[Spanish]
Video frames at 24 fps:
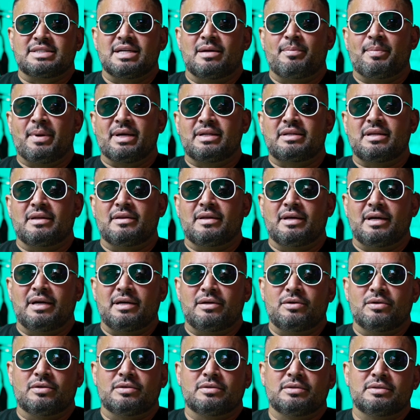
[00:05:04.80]
ser parte de
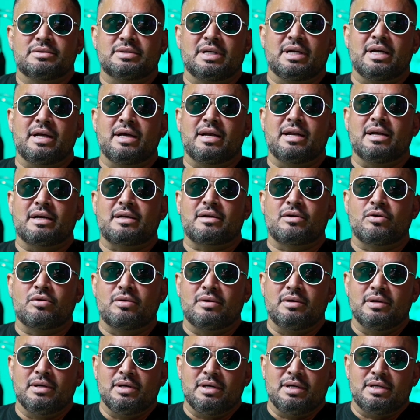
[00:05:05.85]
ellos. Tener,
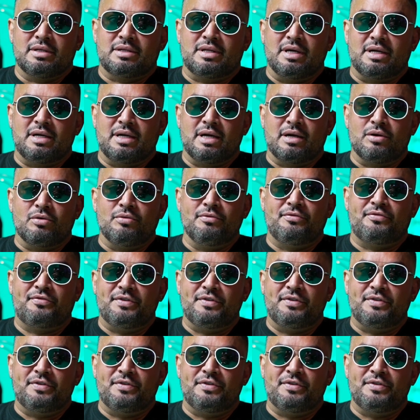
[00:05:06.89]
tener un